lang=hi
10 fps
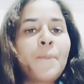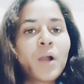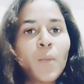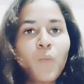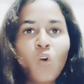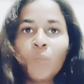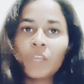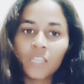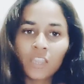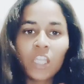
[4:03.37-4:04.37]
आपका
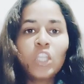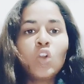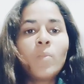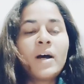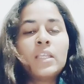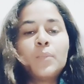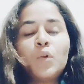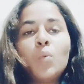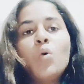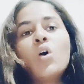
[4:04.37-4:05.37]
फॉर्म कितने दिनों बाद
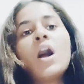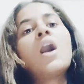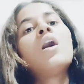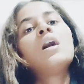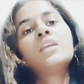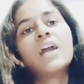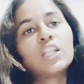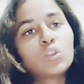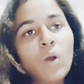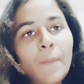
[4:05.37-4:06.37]
अप्रूव होगा
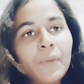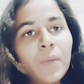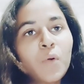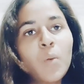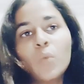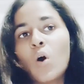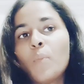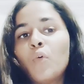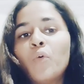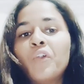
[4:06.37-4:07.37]
या तो आपके फॉर्म को
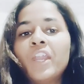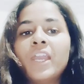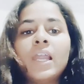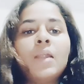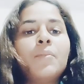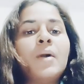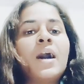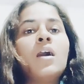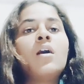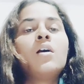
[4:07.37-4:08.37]
अप्रूव होने के
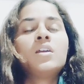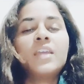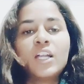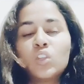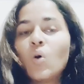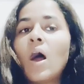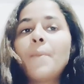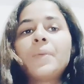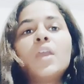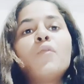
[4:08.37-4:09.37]
बाद या तो
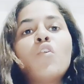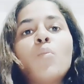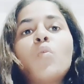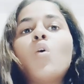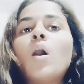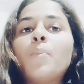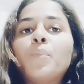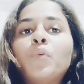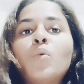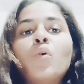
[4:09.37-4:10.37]
आपके फॉर्म को
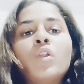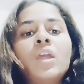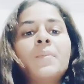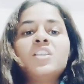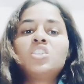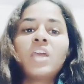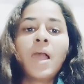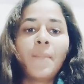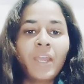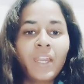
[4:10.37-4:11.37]
अप्रूव होने में
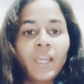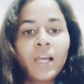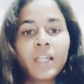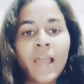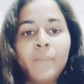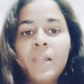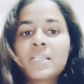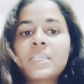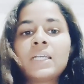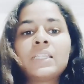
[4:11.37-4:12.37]
छह महीने का टाइम
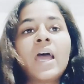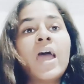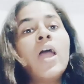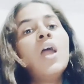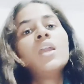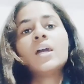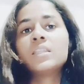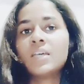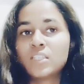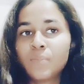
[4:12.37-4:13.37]
लग सकता है
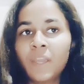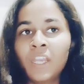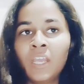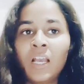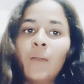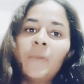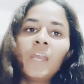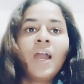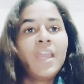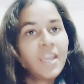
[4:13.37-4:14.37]
या दस महीने का भी
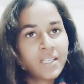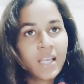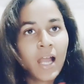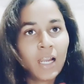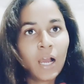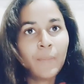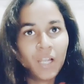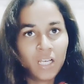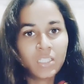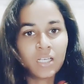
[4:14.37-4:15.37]
या एक साल का
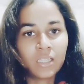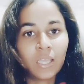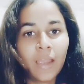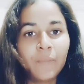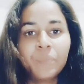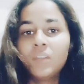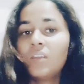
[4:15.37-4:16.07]
भी लग सकता है